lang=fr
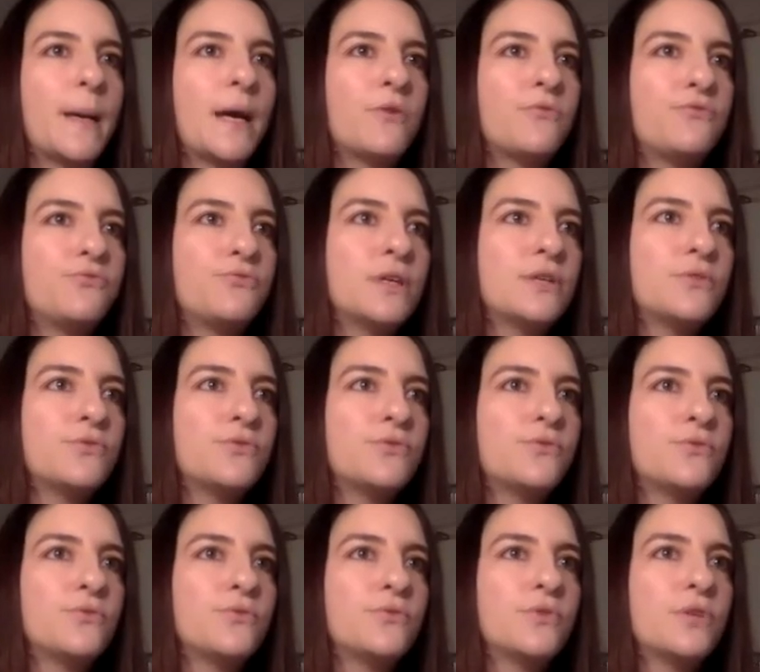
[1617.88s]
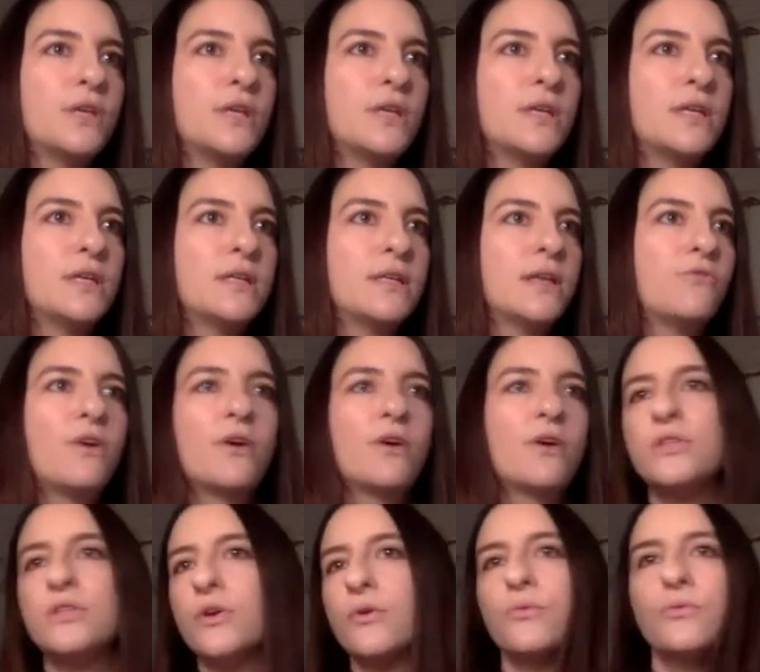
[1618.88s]
parfois de d'avoir
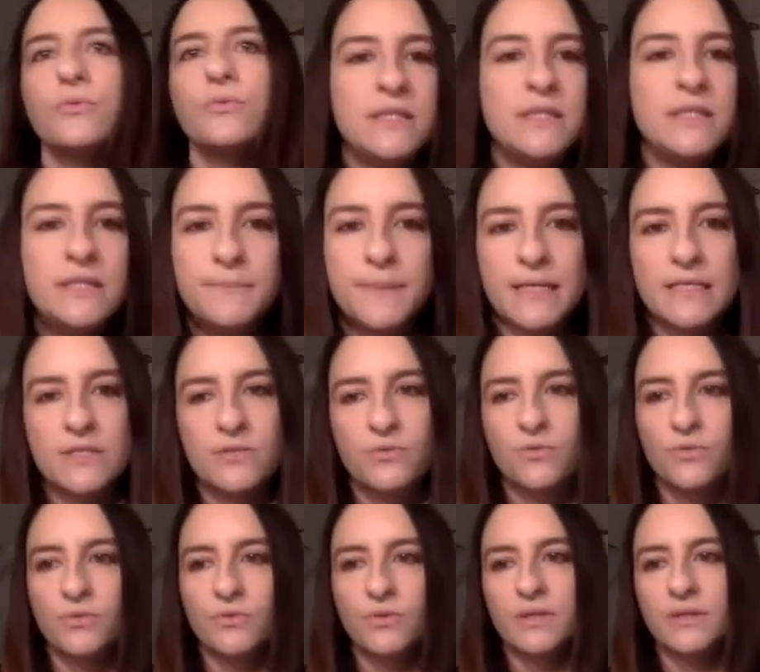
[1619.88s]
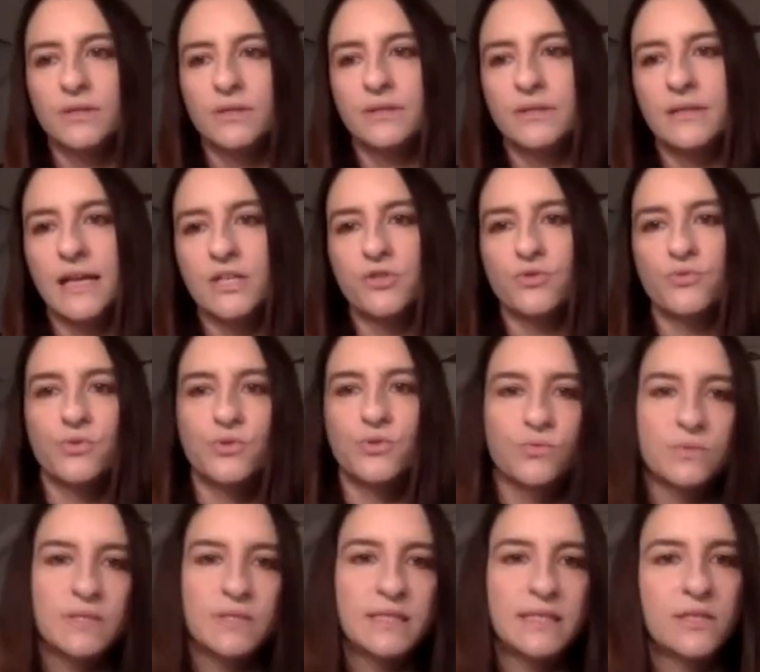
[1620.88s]
une ironie parce que euh, la
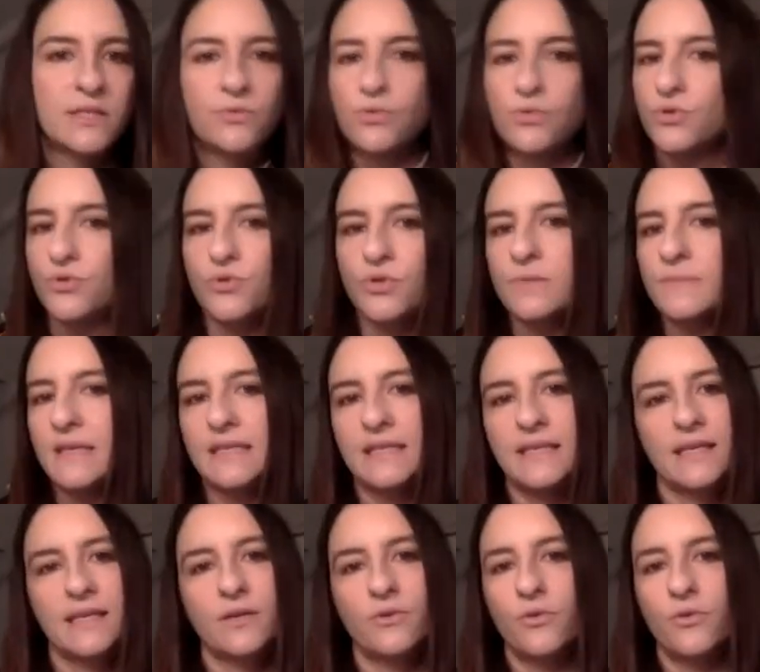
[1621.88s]
chanson dit quelque chose, mais qui est